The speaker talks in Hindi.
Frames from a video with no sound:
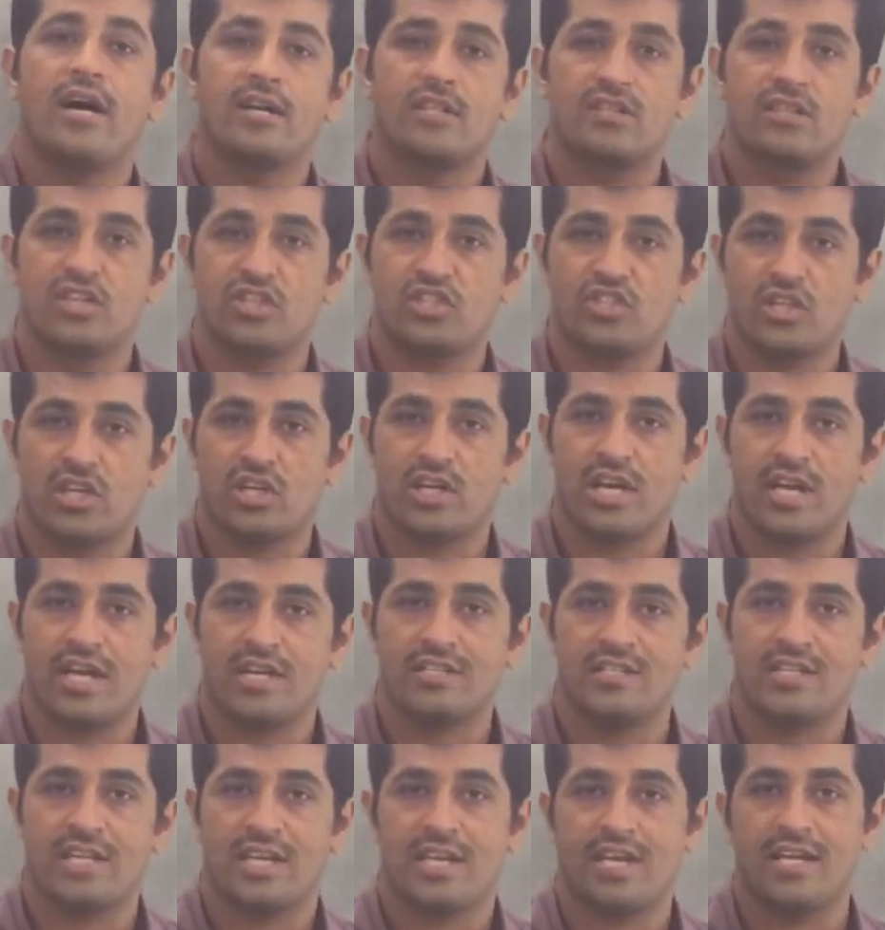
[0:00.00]
अर्ध
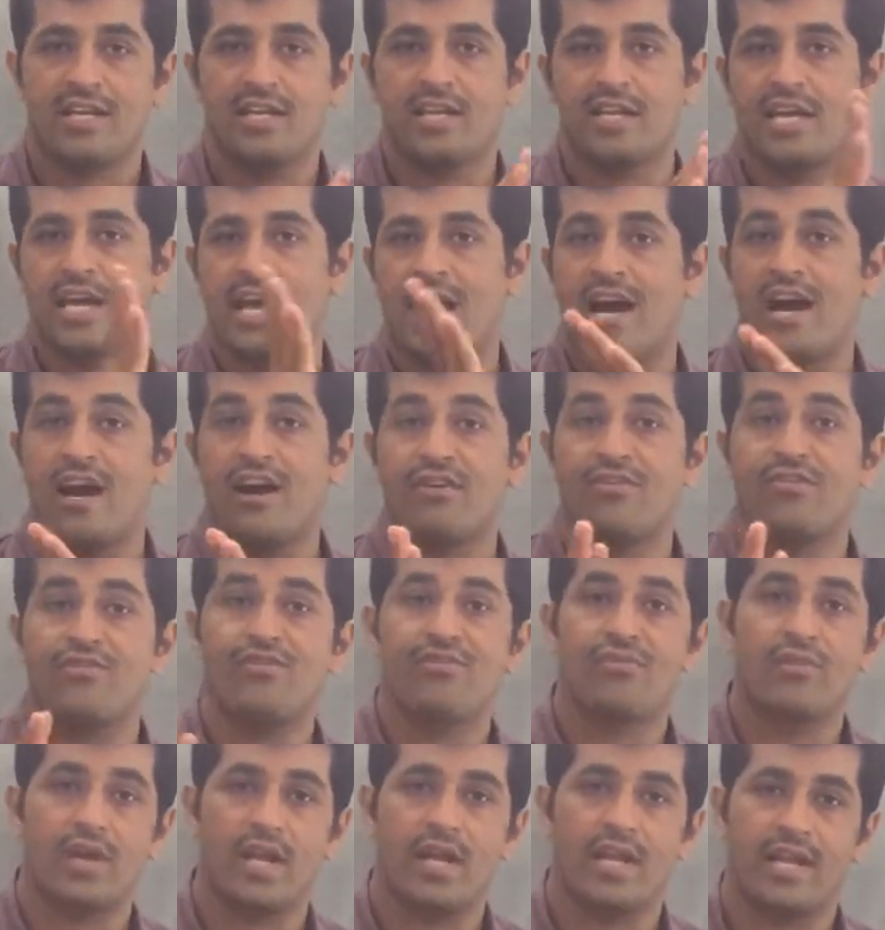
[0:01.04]
चक्रासन यानी कि
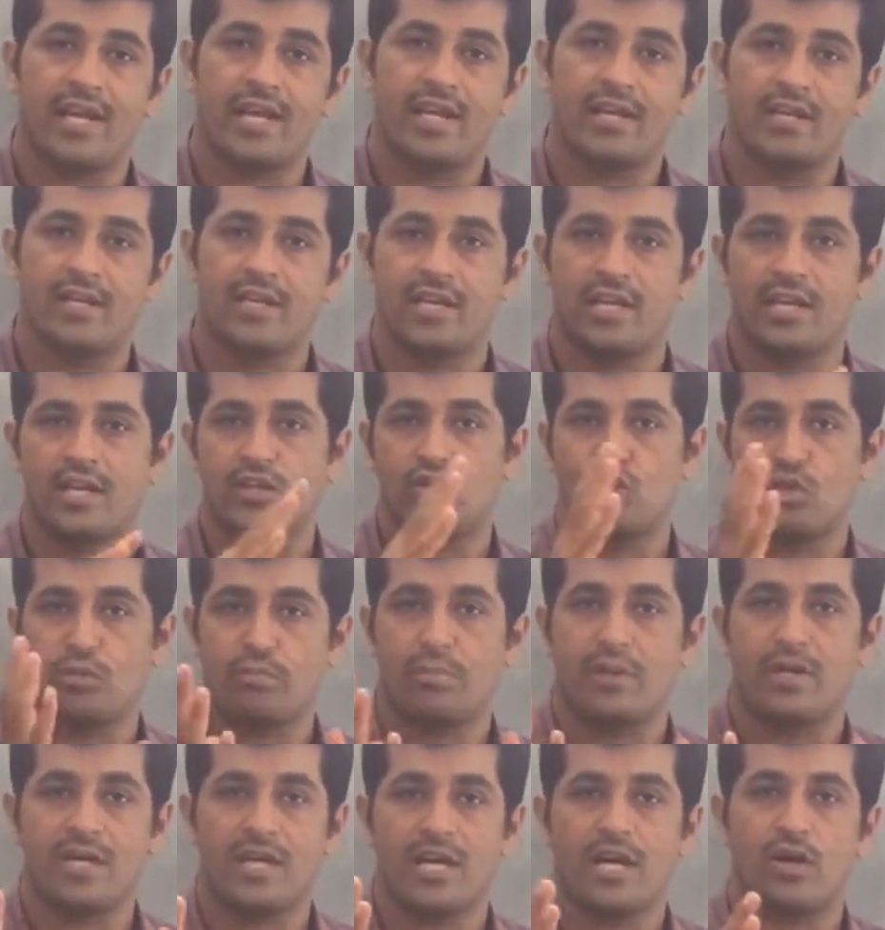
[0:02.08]
हाफ व्हील यानी कि जो
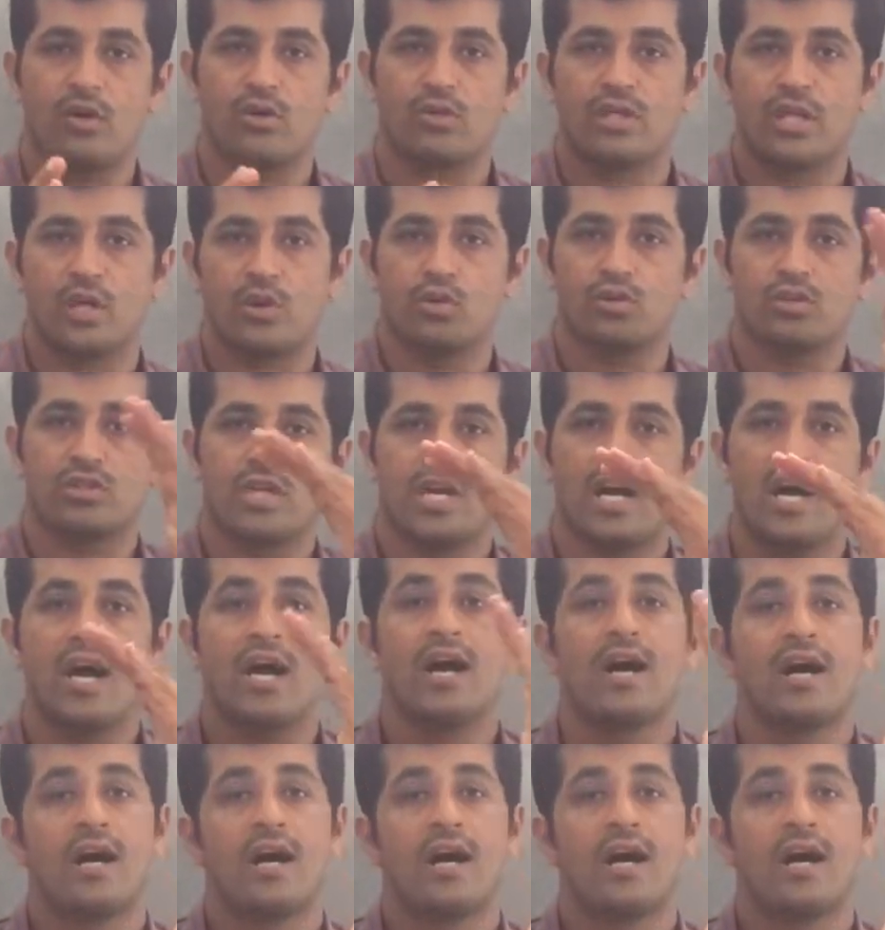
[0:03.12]
पहिया होता है उसका